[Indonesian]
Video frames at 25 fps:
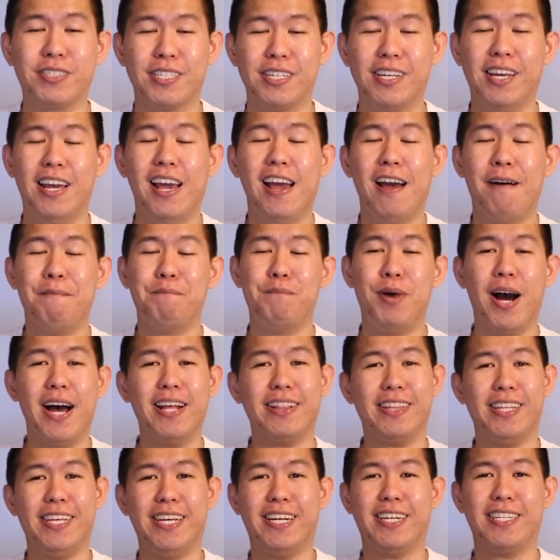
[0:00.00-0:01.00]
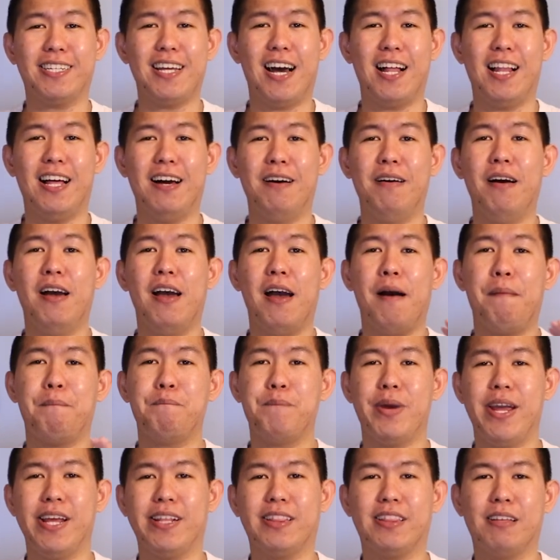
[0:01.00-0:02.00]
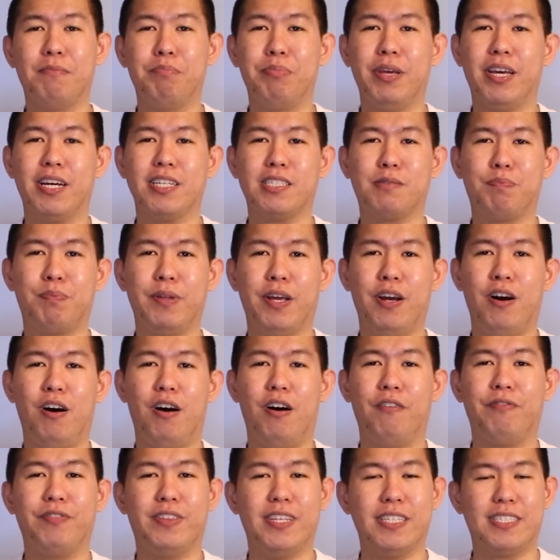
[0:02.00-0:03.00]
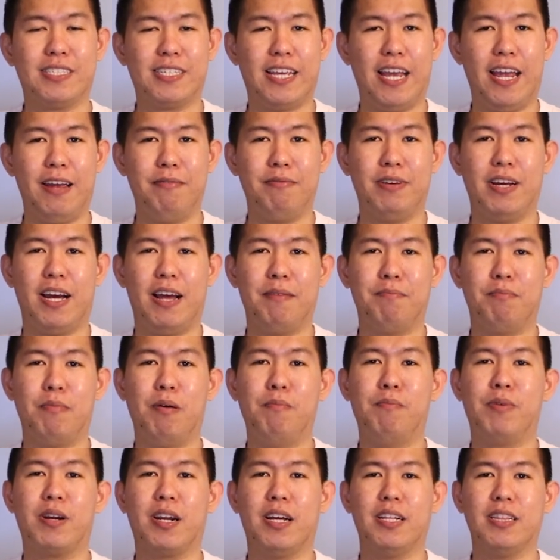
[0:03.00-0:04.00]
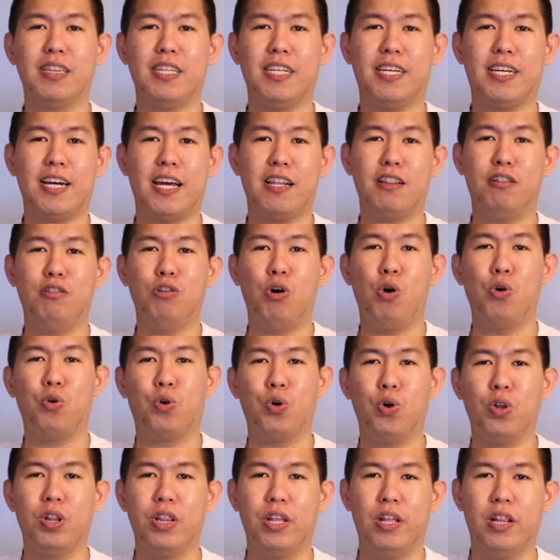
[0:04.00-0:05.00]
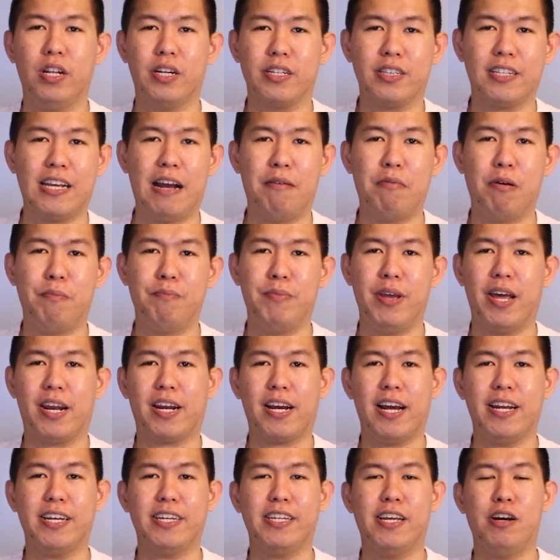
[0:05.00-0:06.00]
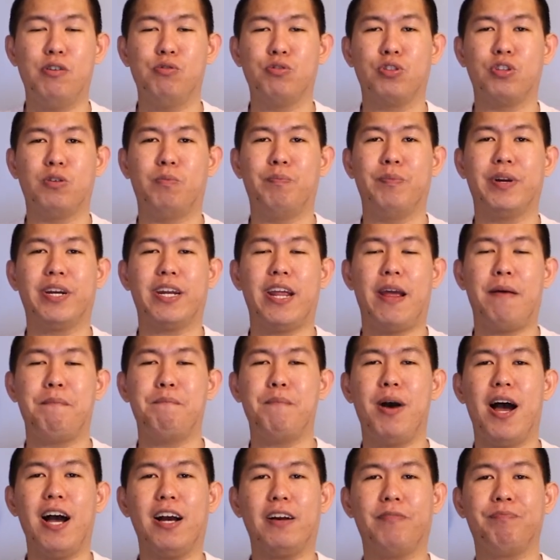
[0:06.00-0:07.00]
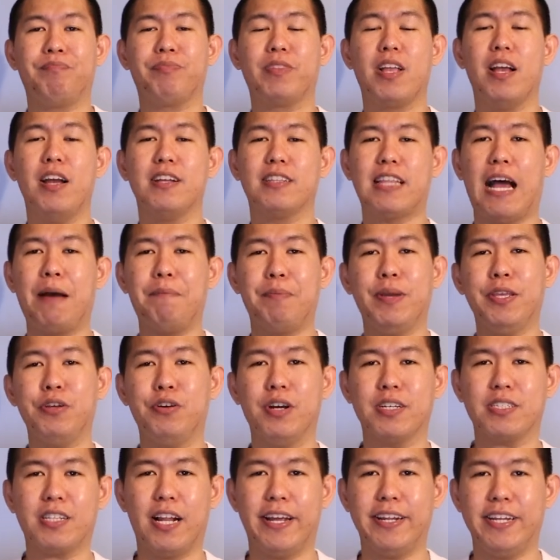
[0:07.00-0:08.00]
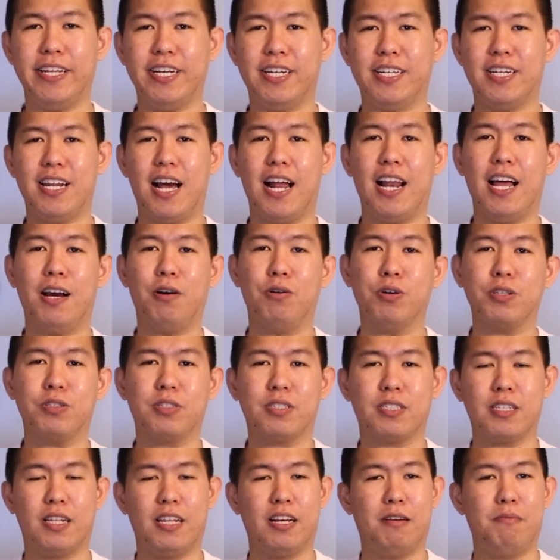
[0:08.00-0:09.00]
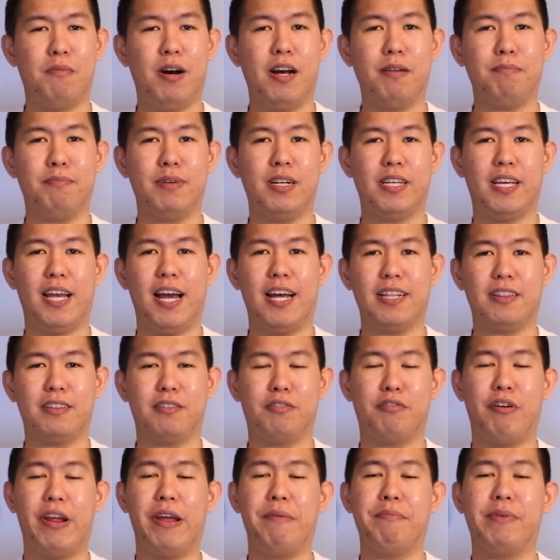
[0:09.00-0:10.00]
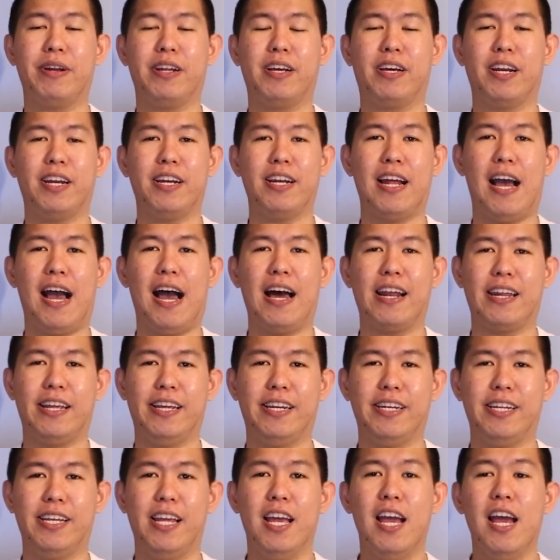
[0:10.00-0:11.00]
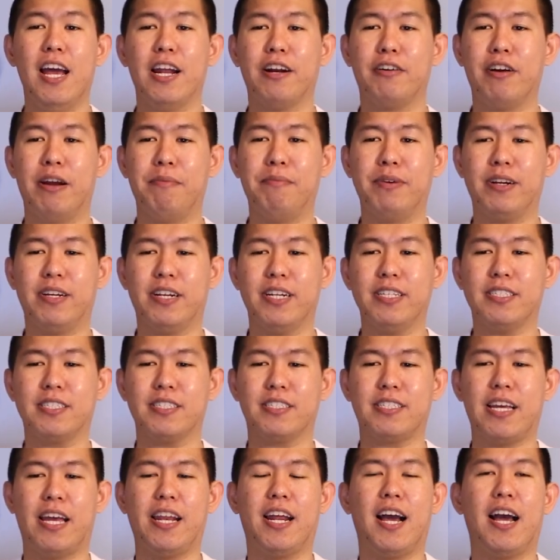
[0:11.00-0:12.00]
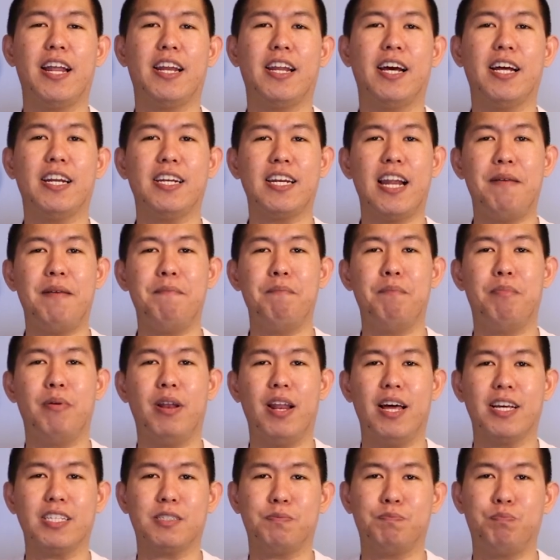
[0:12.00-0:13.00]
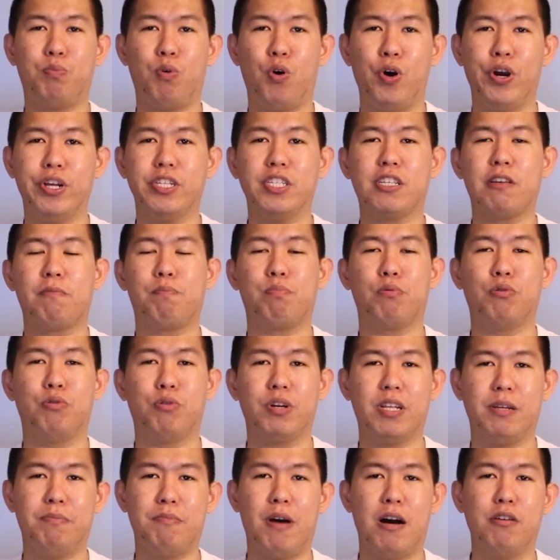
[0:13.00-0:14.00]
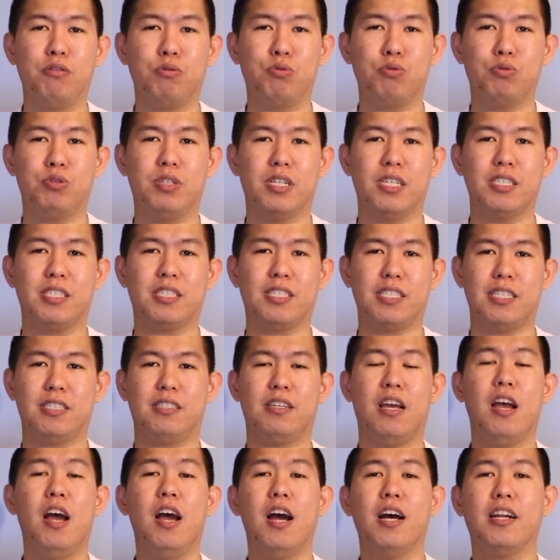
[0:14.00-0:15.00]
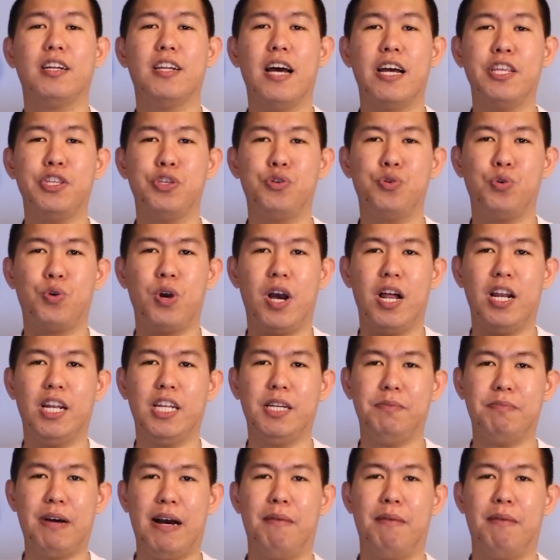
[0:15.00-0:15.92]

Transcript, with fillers: sih but Iguodala made the biggest play of this game dengan memberhentikan logo Lillard nggak membiarkan dia untuk menembak tapi juga selain Iguodala, gue seneng banget melihat Draymond Green hari ini. Draymond Green selesai dengan 16 poin, 10 rebound, 7 assist, dan juga 5